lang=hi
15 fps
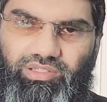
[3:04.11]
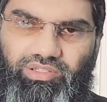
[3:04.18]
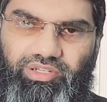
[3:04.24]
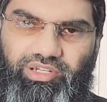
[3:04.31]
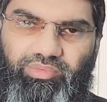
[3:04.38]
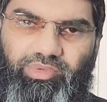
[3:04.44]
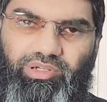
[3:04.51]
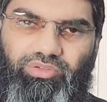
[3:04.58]

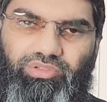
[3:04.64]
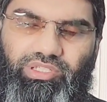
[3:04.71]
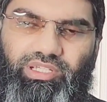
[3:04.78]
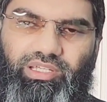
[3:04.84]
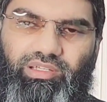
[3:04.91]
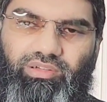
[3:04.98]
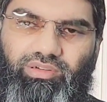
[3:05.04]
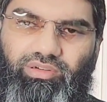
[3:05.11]
स्टेटमेंट होती
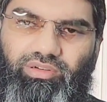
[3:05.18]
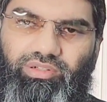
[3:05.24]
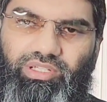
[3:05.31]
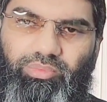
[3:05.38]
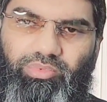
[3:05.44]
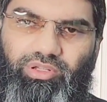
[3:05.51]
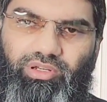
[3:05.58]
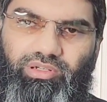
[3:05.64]
हैं और
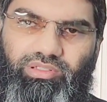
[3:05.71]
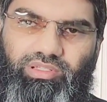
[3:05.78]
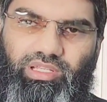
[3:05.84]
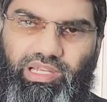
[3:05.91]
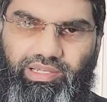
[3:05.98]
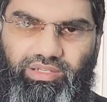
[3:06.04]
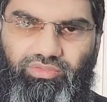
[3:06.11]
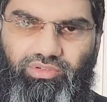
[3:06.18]
ये प्लॉट्स
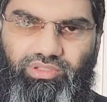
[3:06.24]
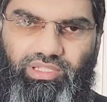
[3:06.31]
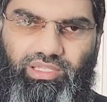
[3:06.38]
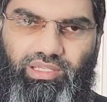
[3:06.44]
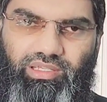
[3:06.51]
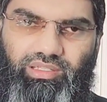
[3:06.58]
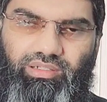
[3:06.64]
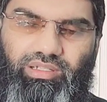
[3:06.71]
एक्टिव होते
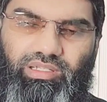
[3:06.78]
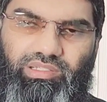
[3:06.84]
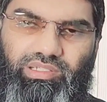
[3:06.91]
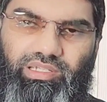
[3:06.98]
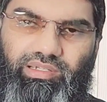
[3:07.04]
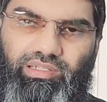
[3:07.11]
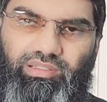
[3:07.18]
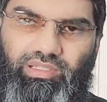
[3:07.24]
हैं इनका
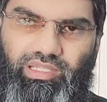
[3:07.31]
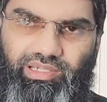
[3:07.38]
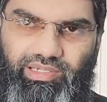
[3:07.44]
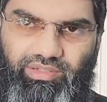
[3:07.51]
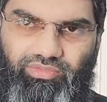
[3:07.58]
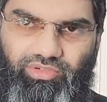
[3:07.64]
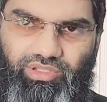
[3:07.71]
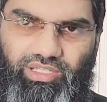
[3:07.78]
स्टेटस
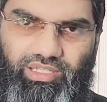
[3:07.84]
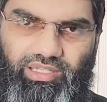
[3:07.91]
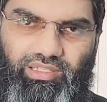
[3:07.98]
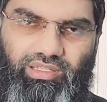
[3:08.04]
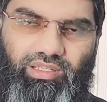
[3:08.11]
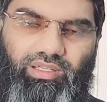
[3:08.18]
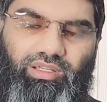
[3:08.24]
एक्टिव होता है